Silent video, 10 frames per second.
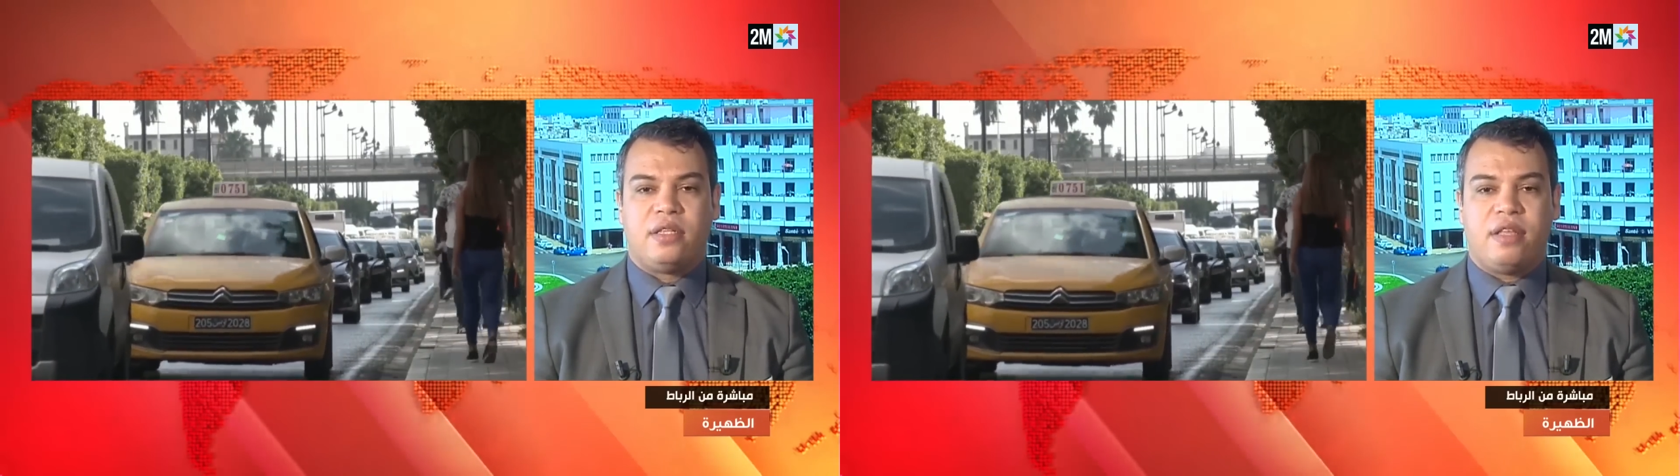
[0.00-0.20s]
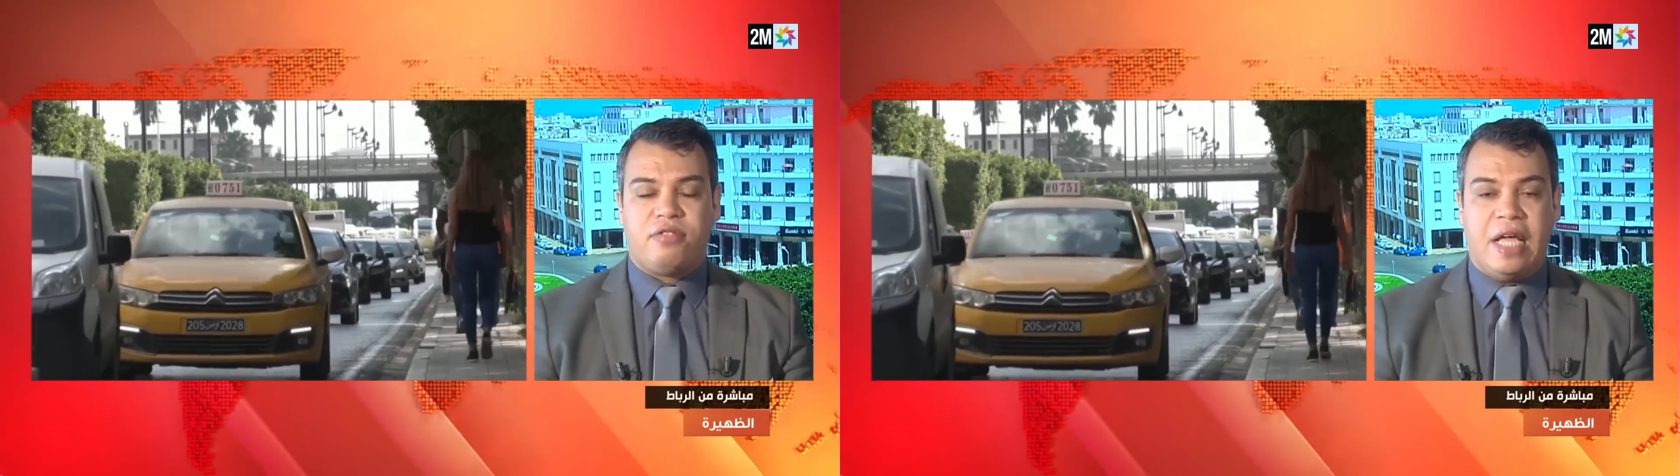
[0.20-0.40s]

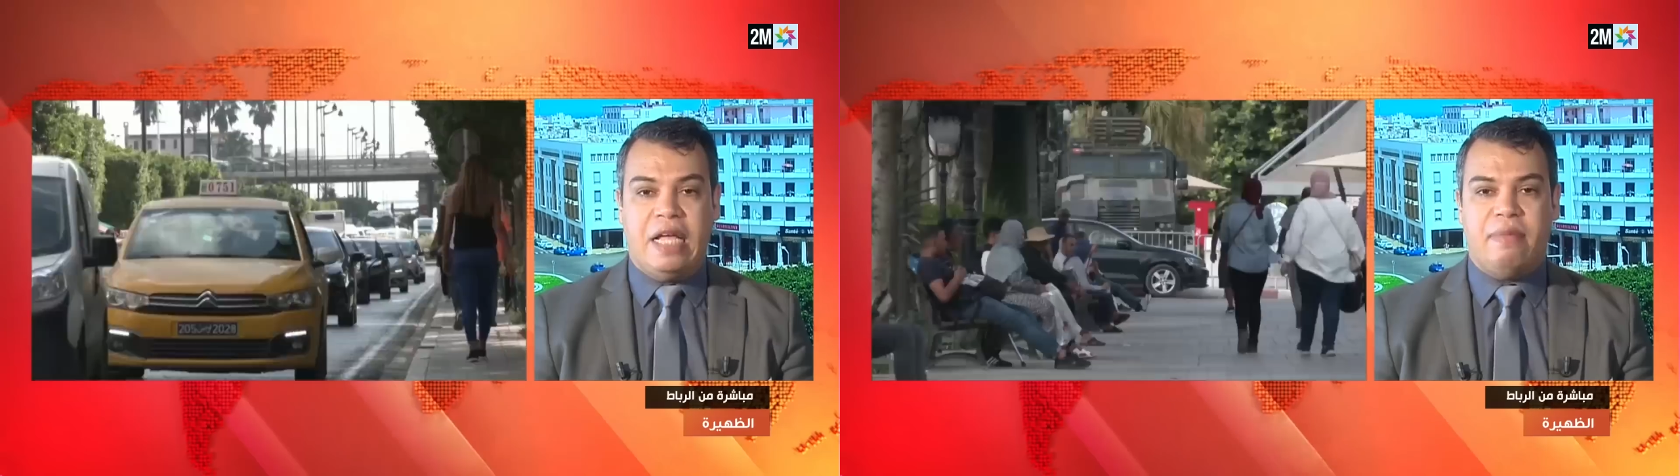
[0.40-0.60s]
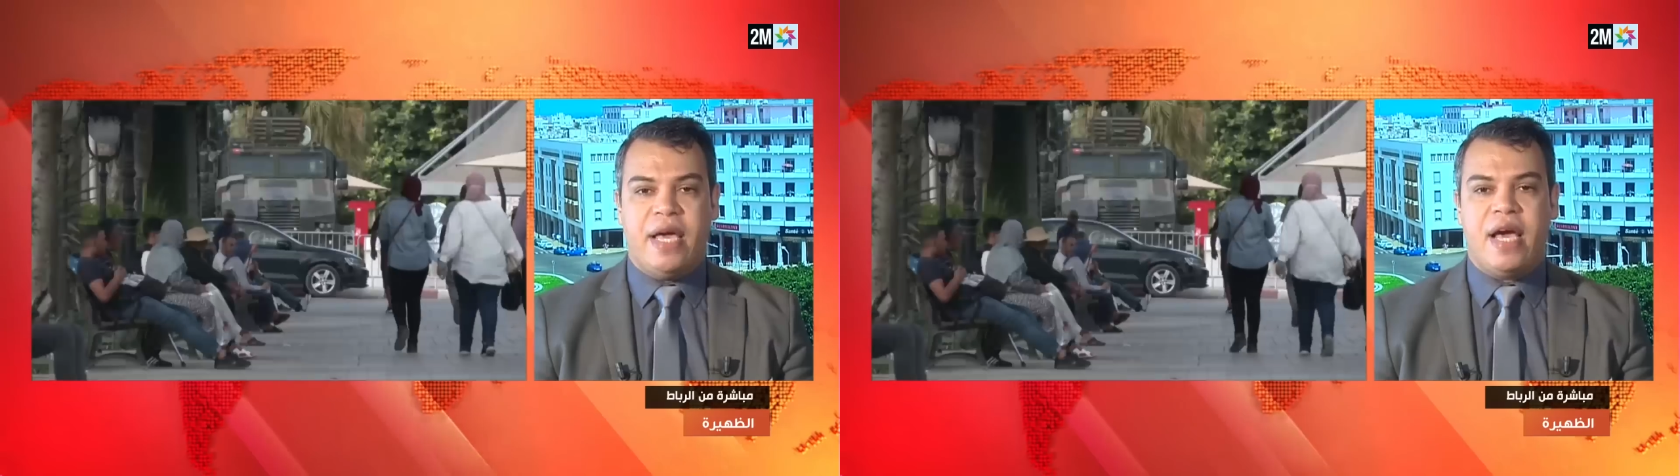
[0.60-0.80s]

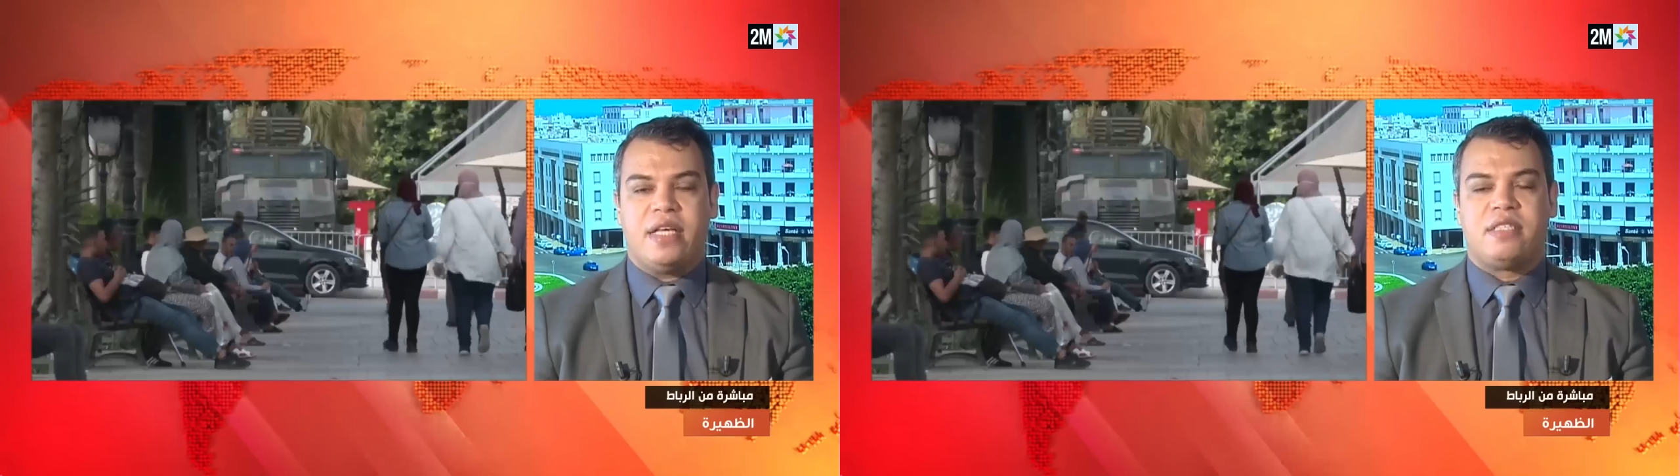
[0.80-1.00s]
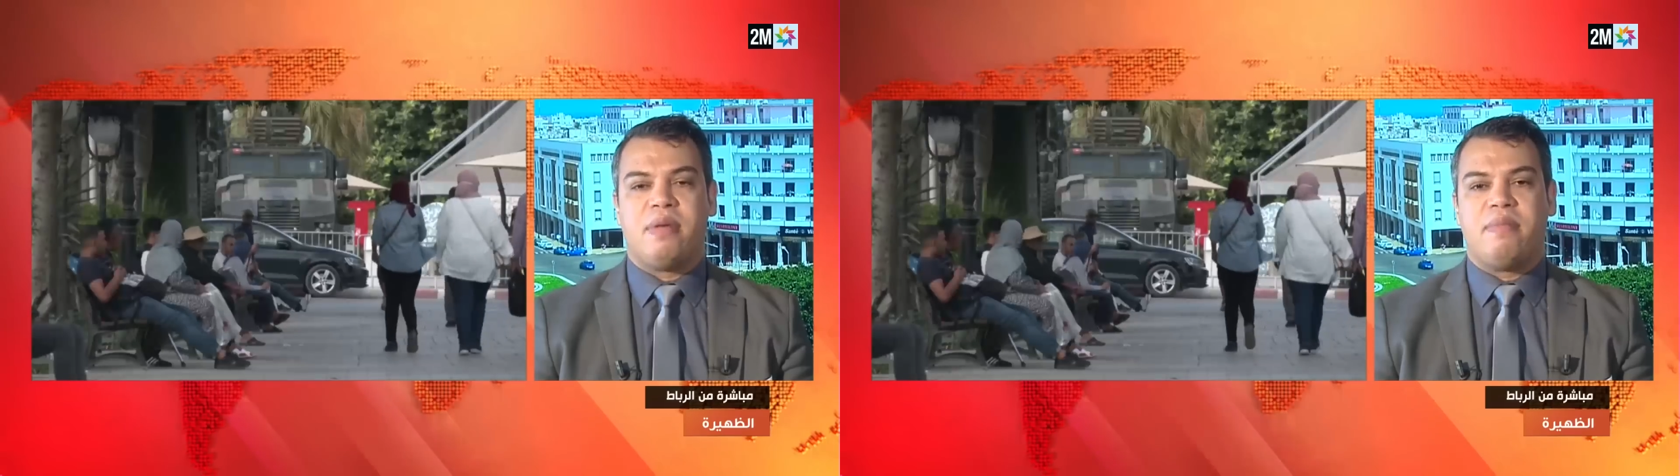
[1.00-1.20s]
تفتعل
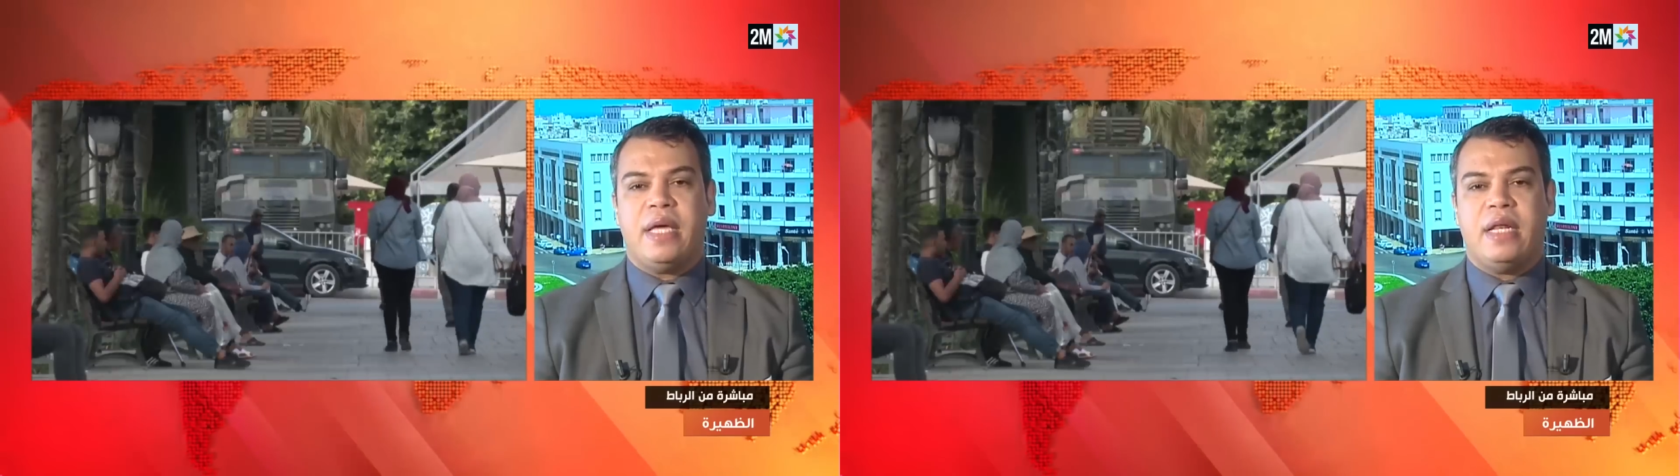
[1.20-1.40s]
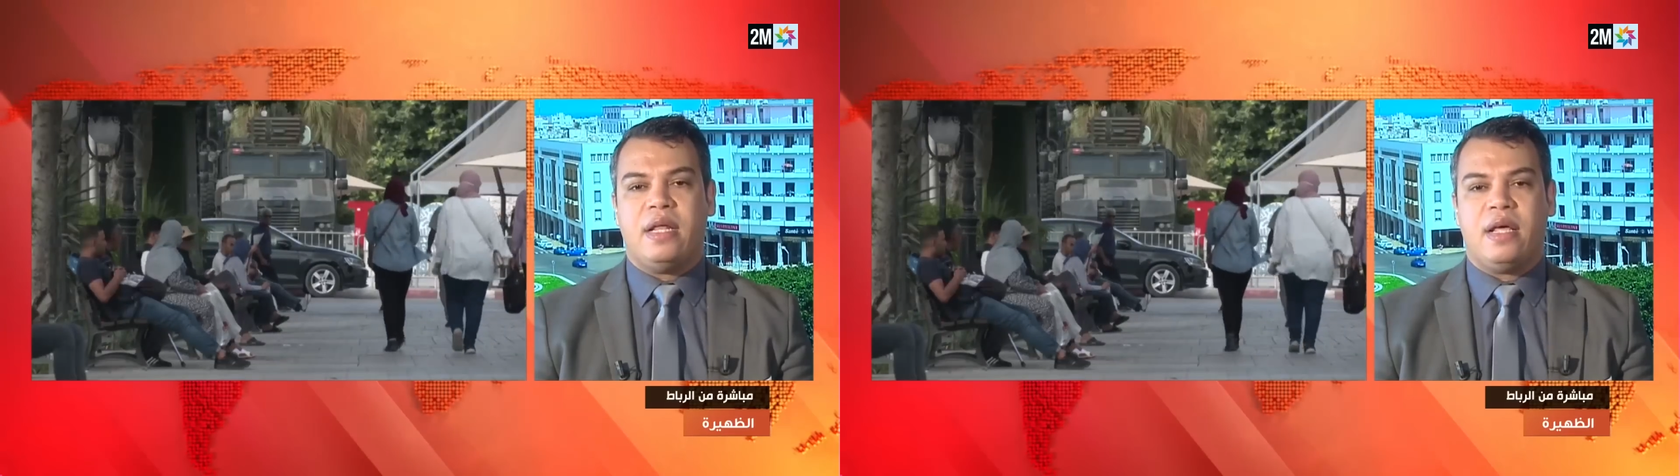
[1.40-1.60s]
بها أزمة بين